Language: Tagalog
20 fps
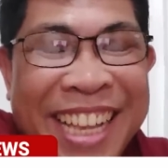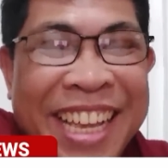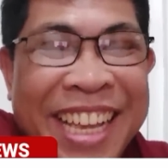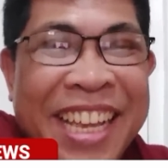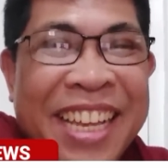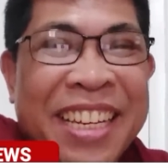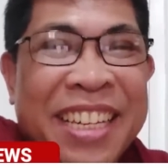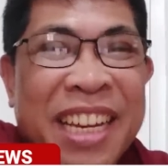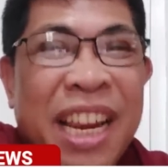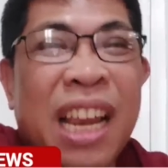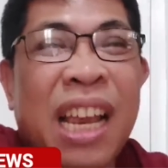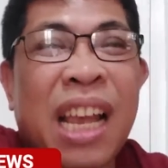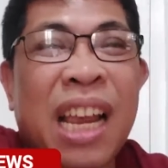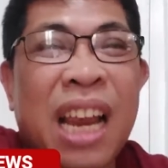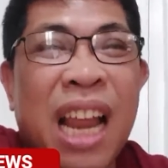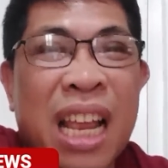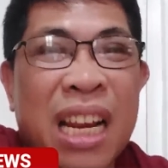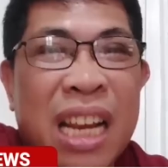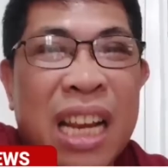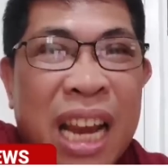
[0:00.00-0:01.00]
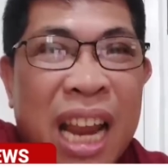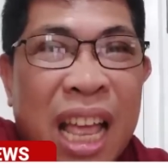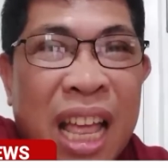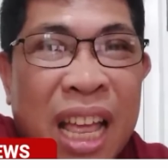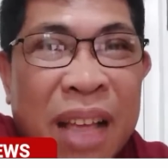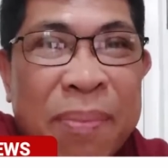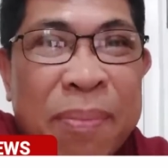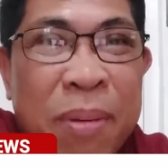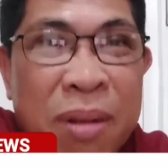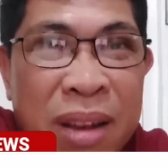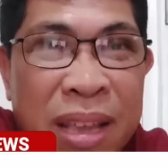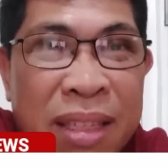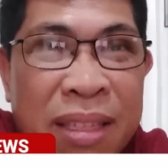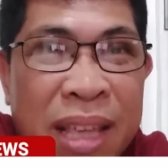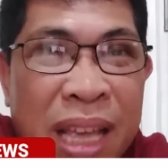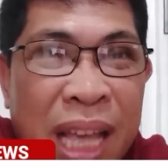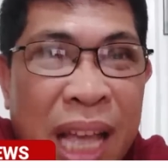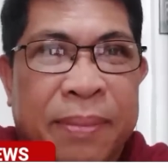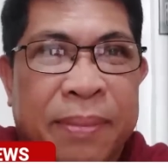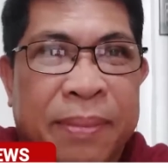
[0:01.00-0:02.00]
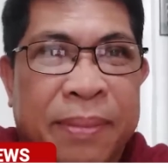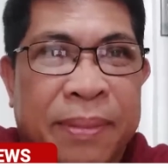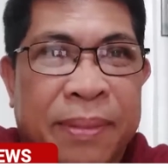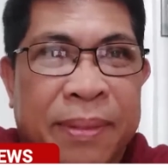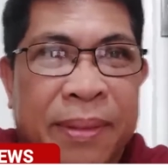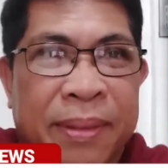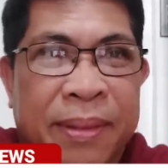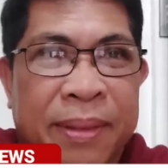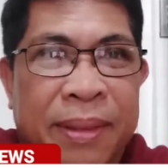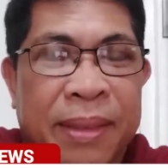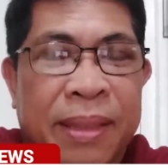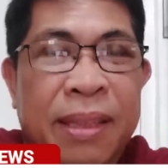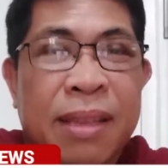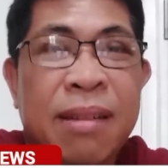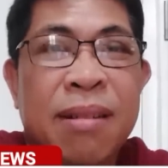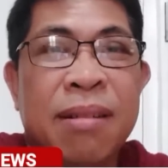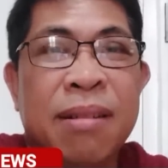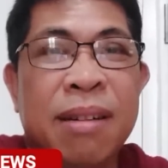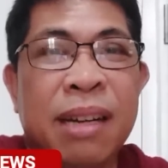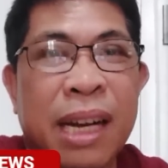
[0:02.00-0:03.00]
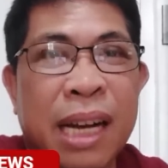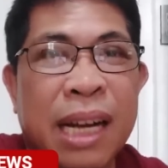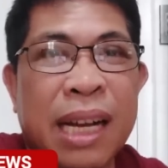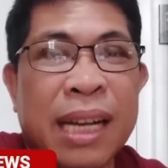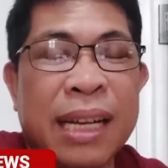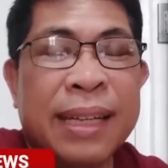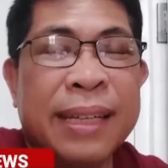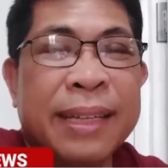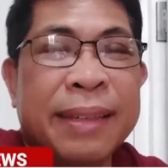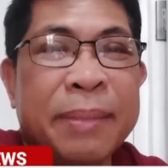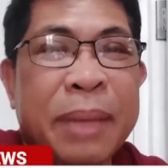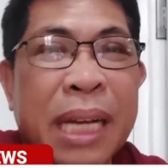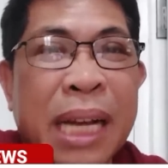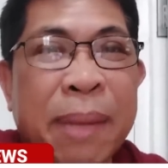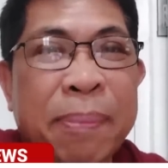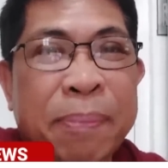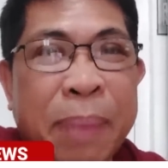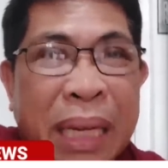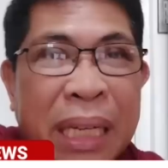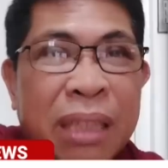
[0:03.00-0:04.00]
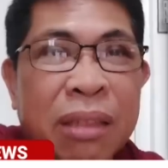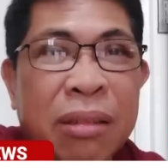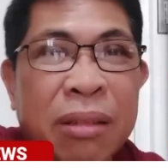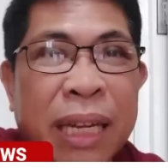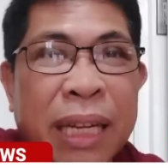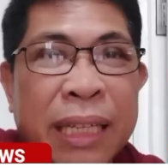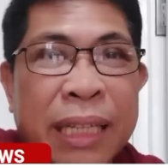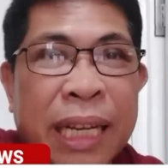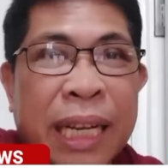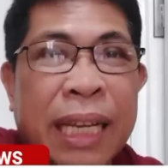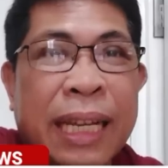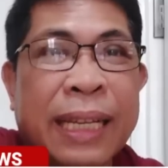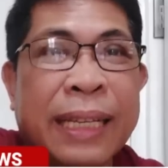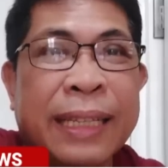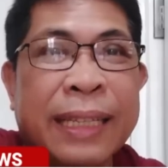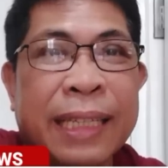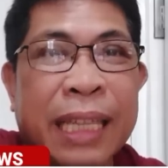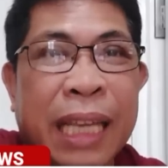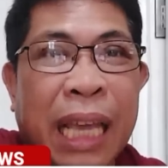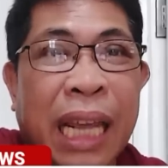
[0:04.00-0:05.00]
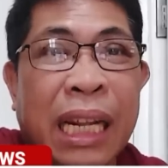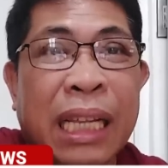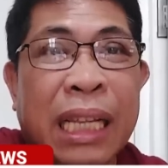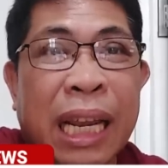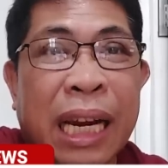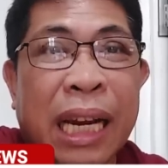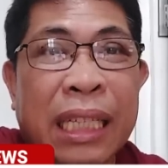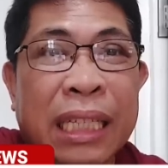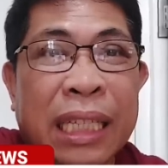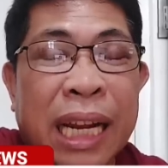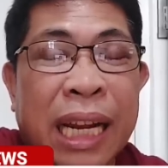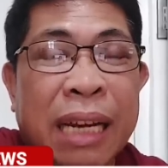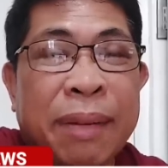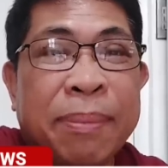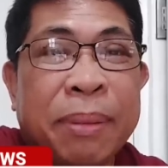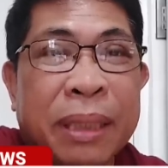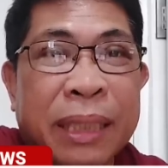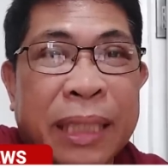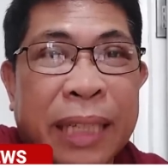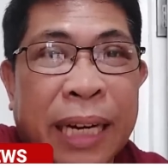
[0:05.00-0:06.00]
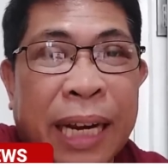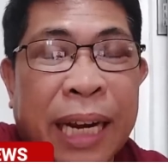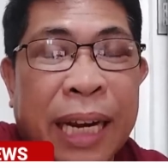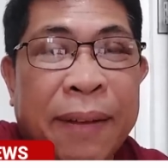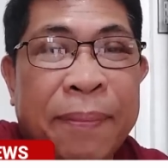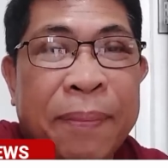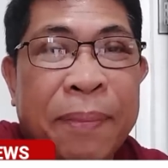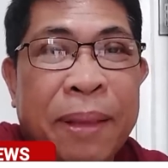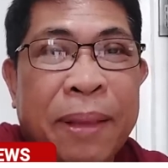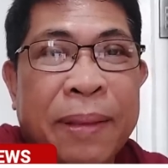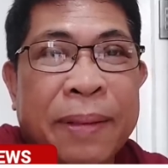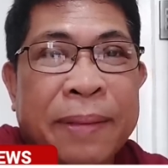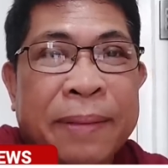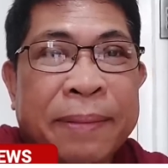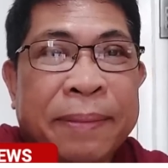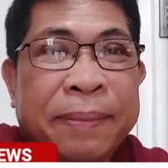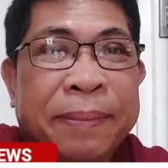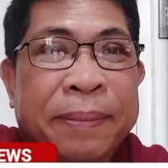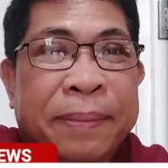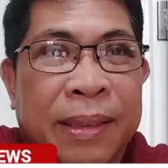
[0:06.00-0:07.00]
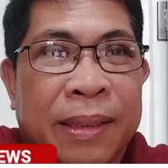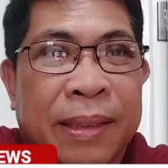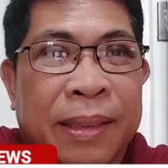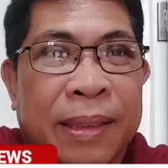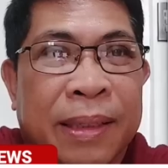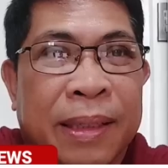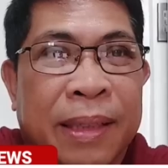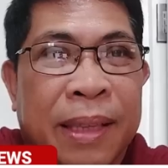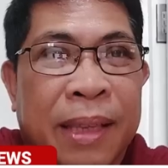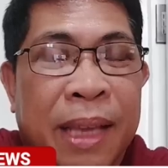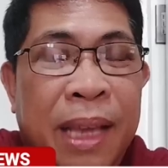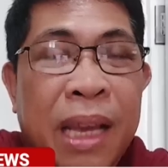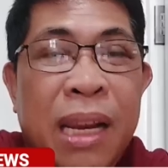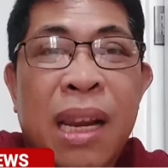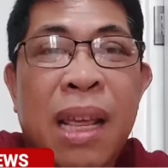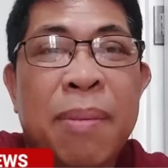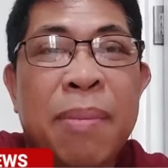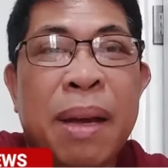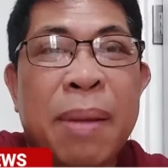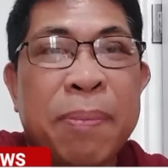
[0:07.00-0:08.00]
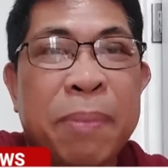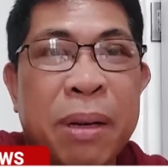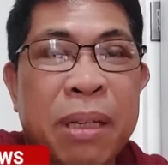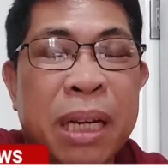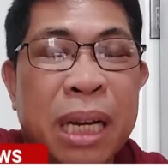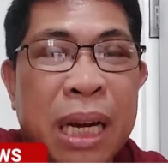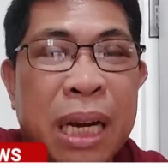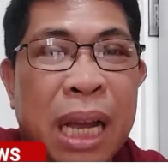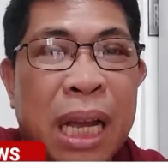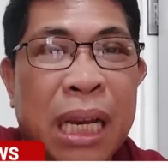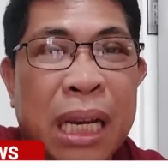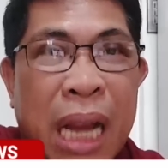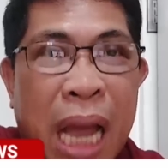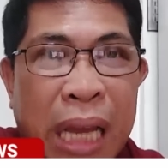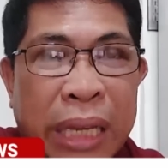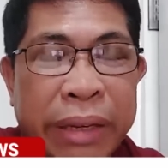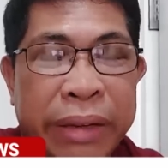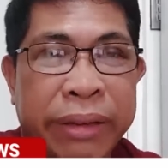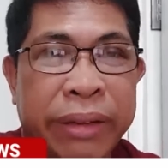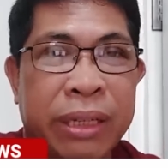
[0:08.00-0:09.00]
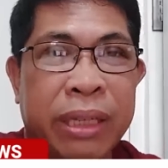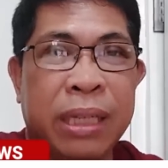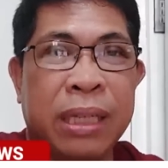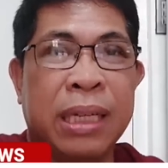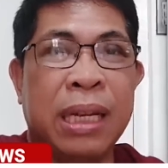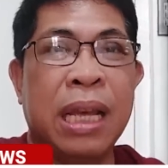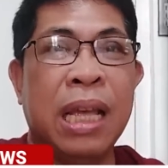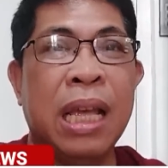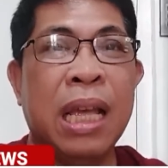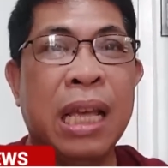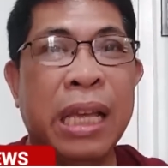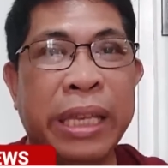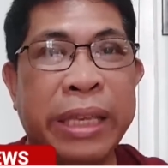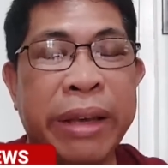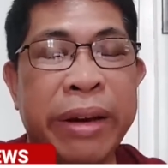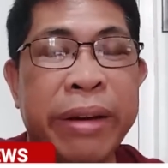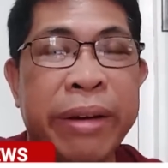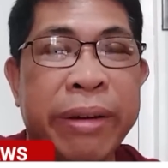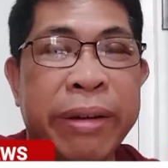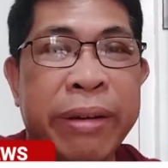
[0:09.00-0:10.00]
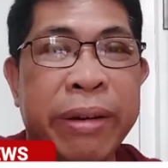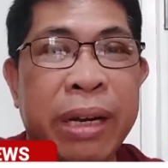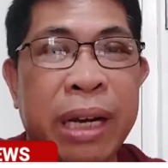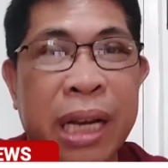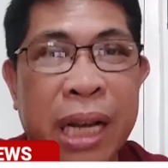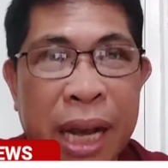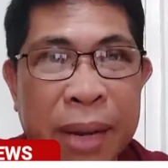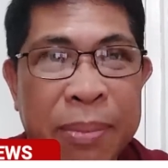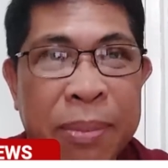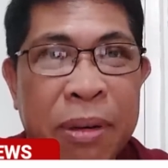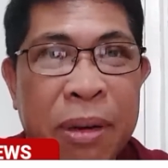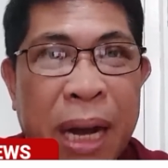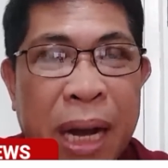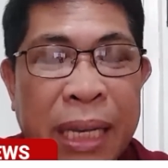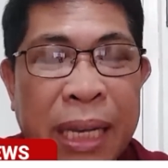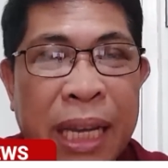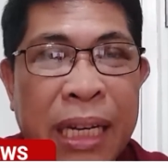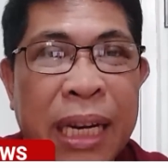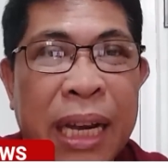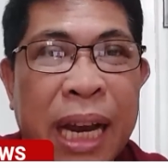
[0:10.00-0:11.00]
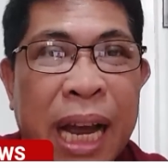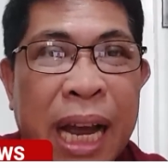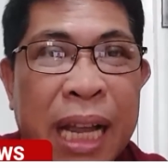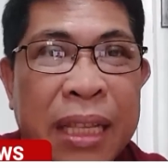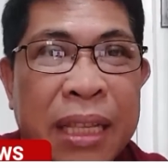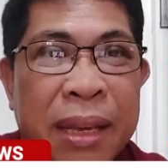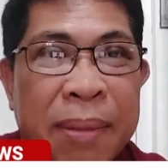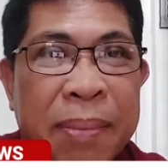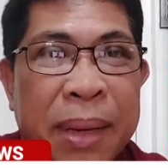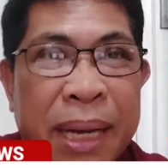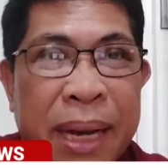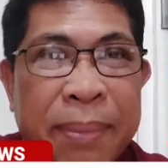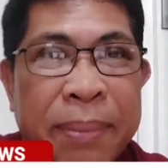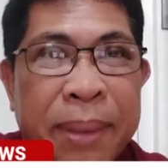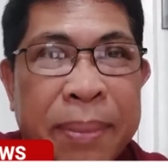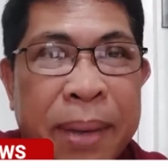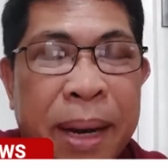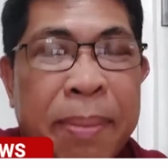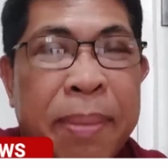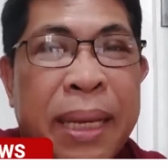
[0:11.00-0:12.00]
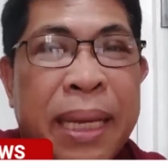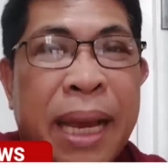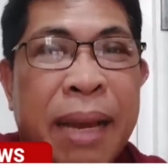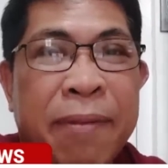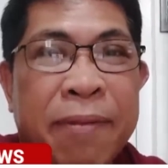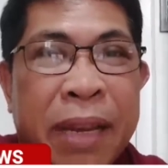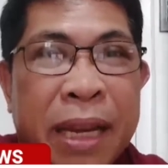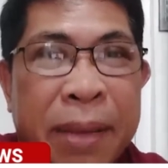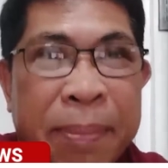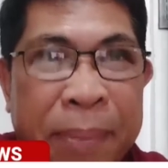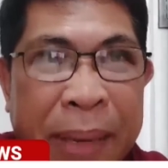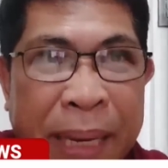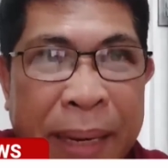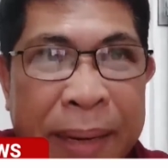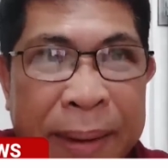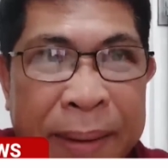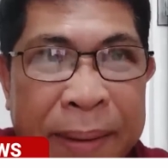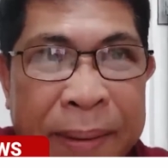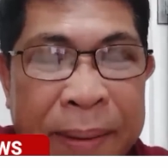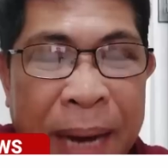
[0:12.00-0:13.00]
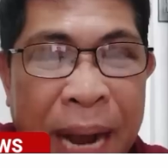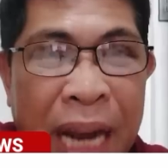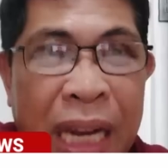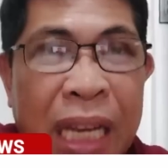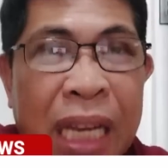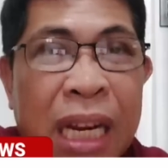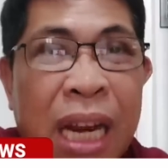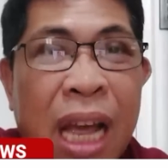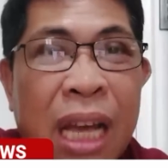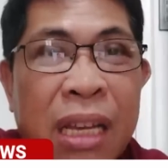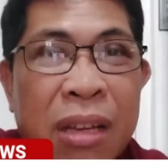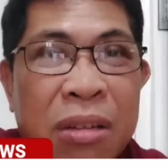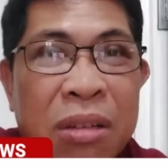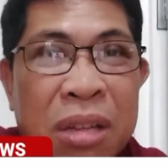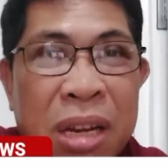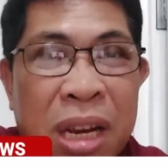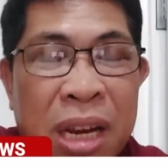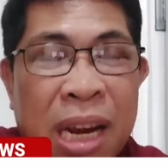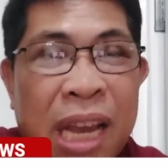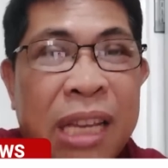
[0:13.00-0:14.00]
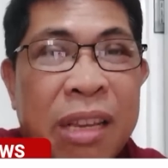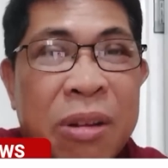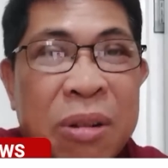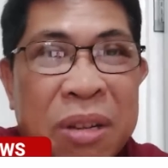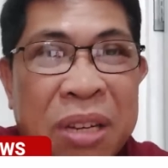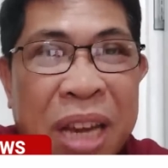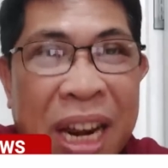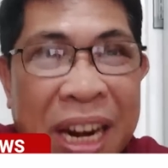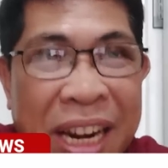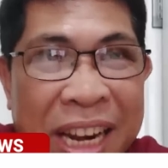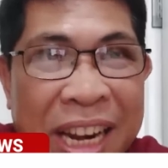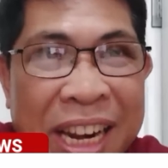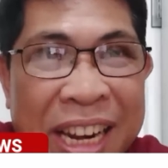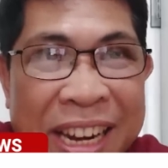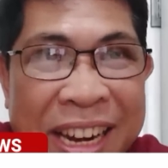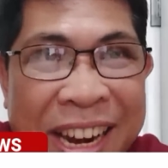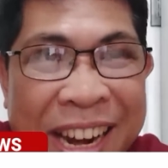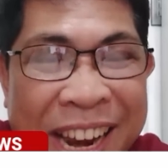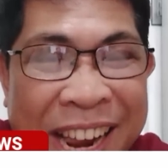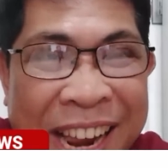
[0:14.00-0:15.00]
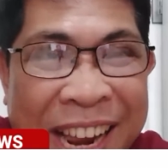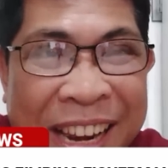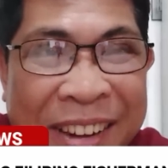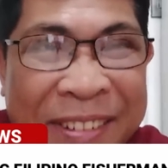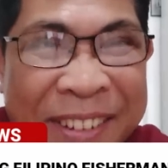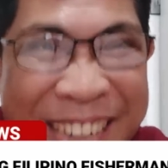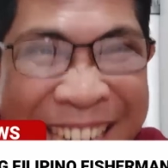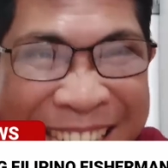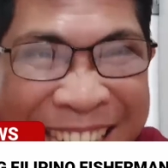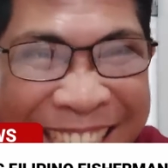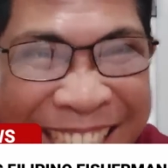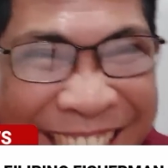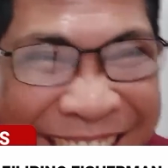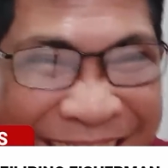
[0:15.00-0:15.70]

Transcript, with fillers: sigilag nila ang politika. Yung uh, mga personal na interest lang po nila. Hindi man po nila inayos yung kabuhayan ng ating mga mamamayang Filipino. Ang inayos nila, yung sarili nila. What?